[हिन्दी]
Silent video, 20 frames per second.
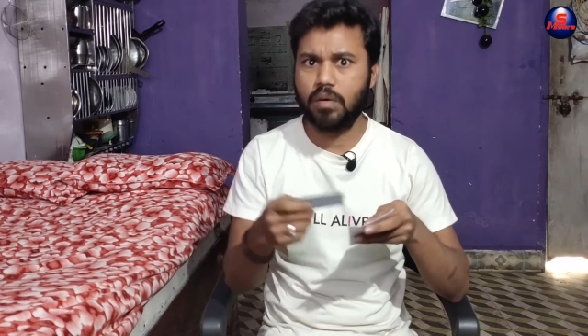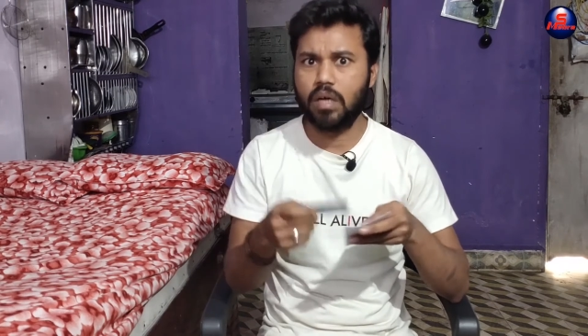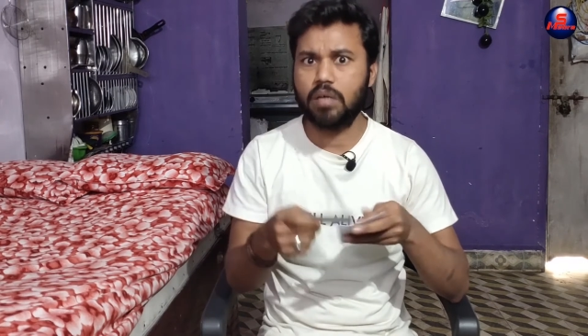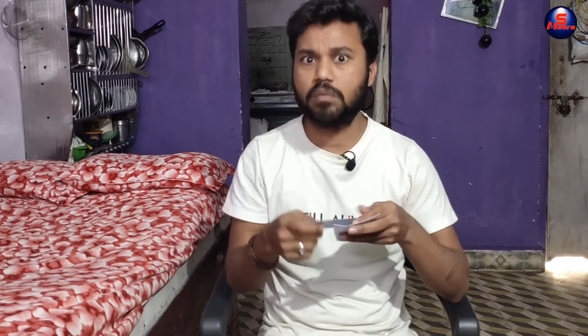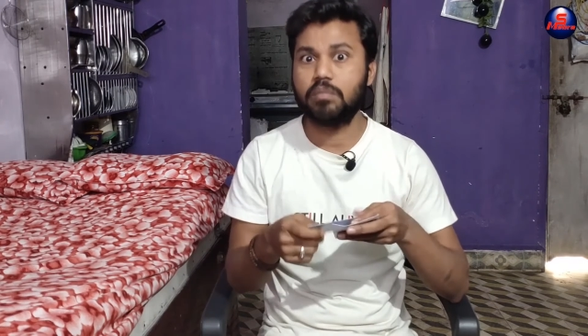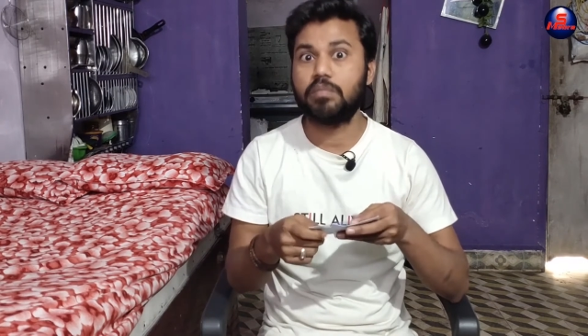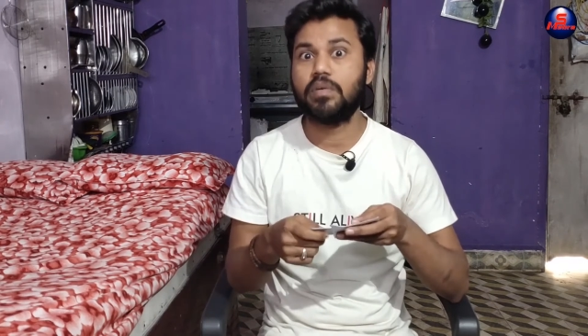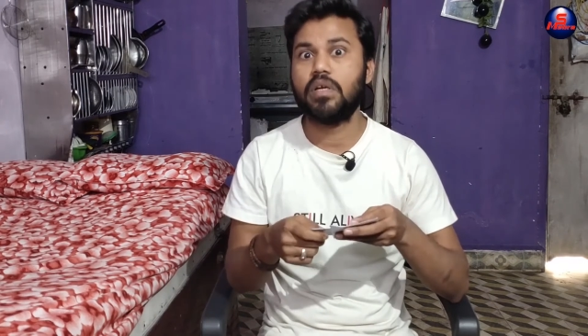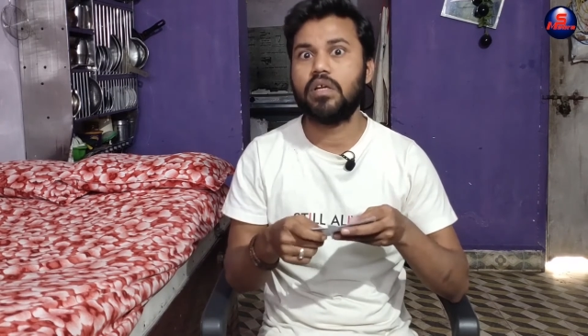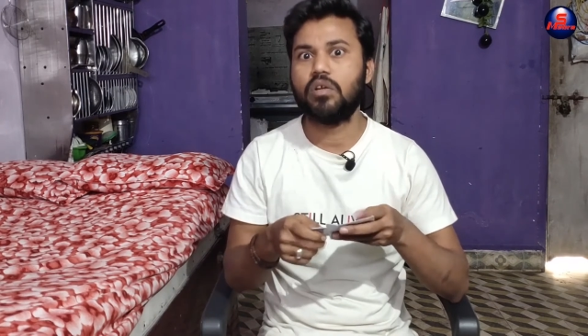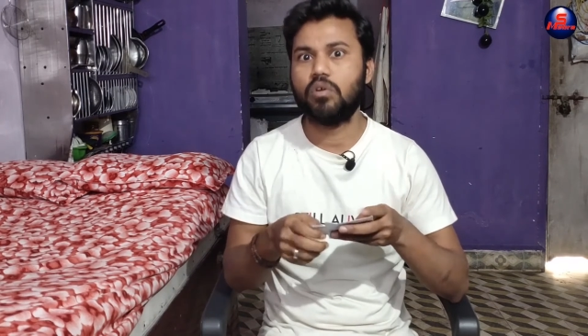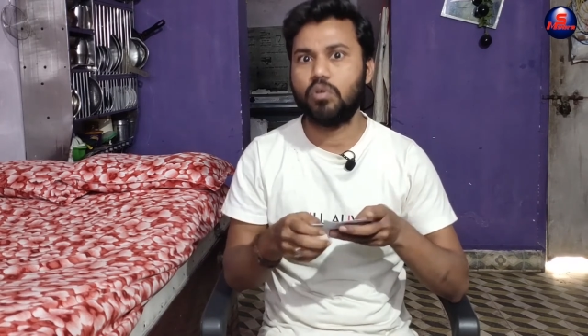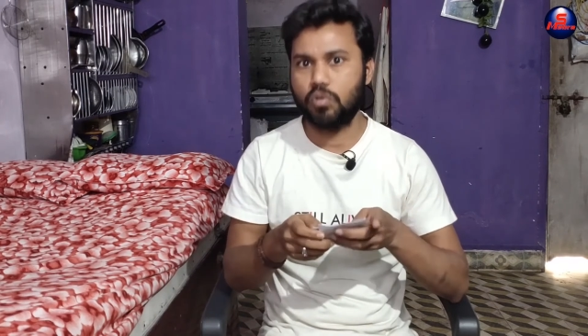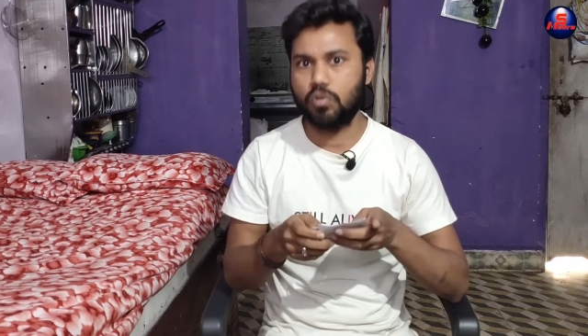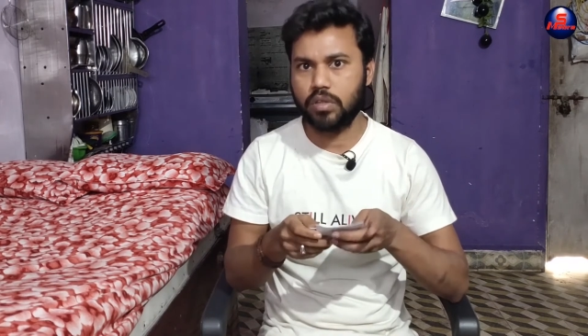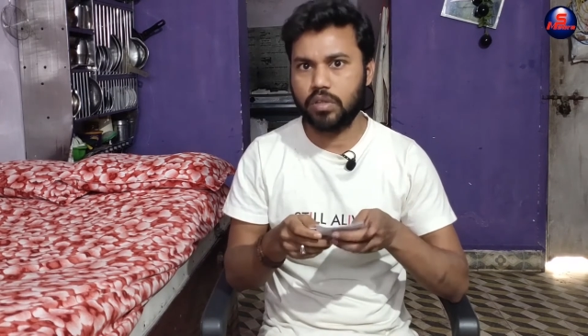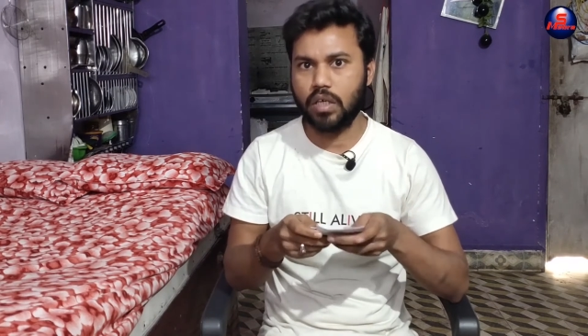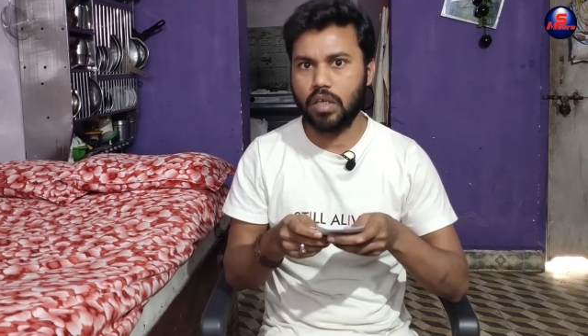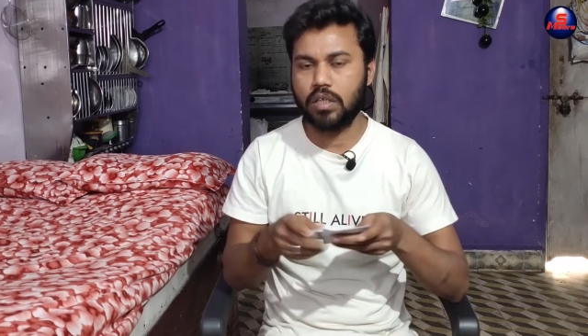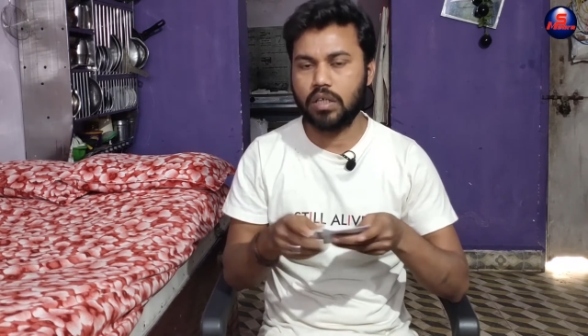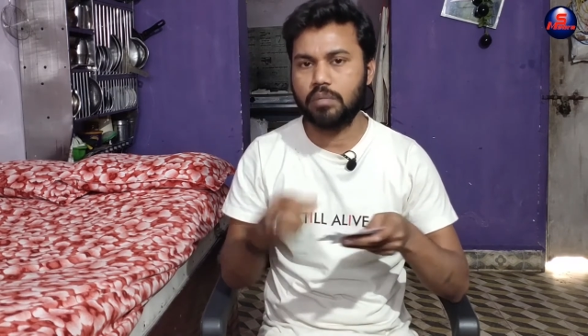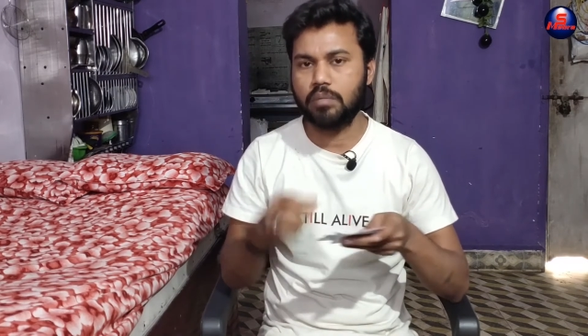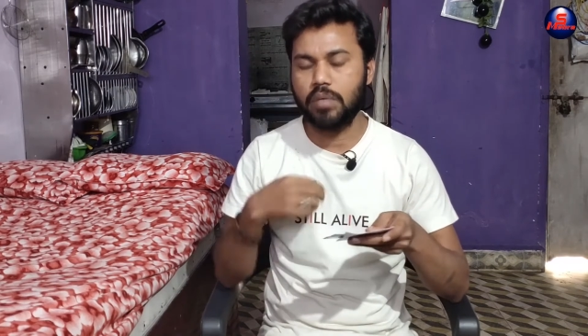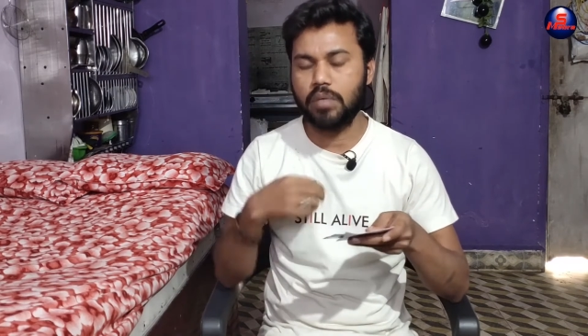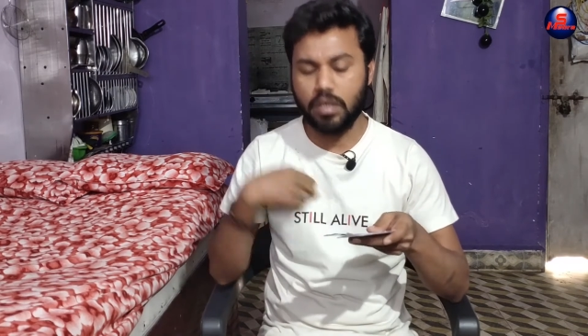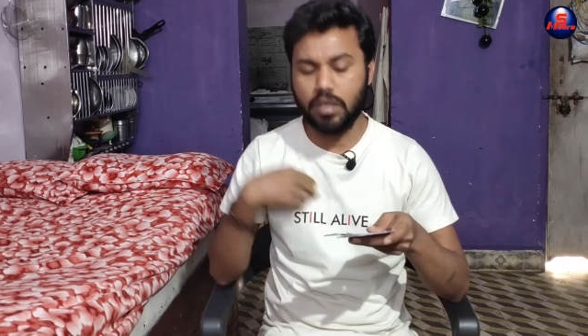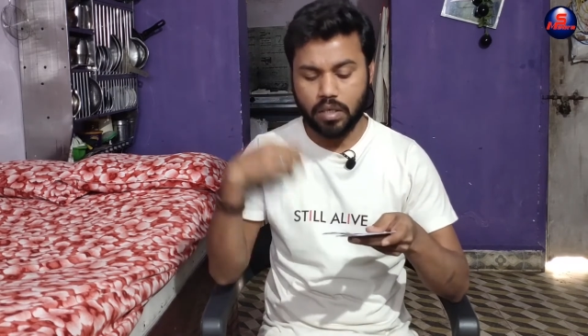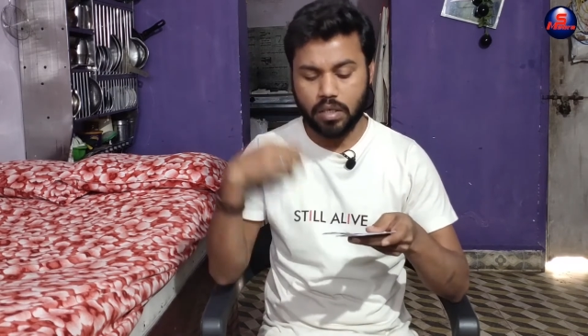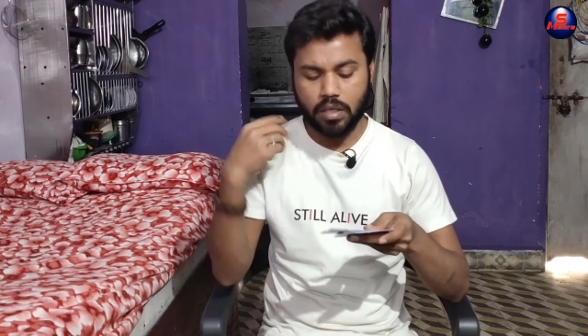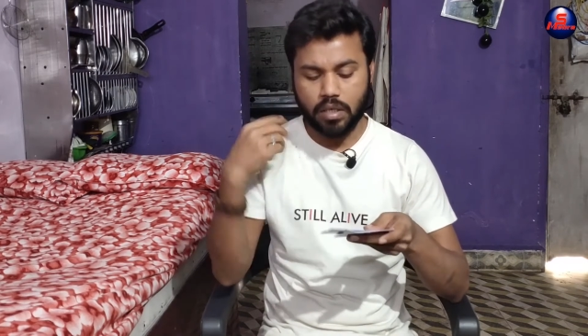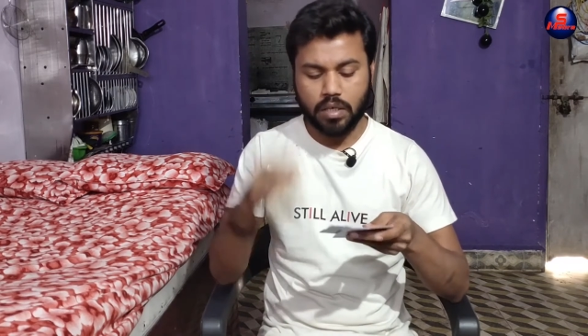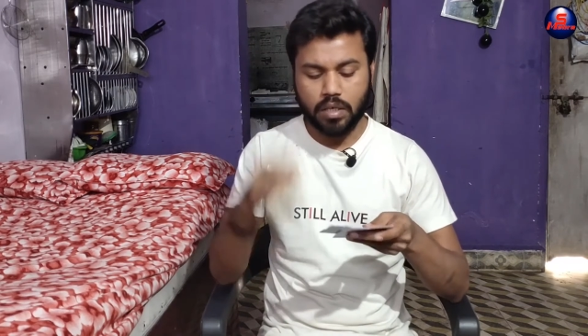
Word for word: बार भी फेल हो जाएगी मैं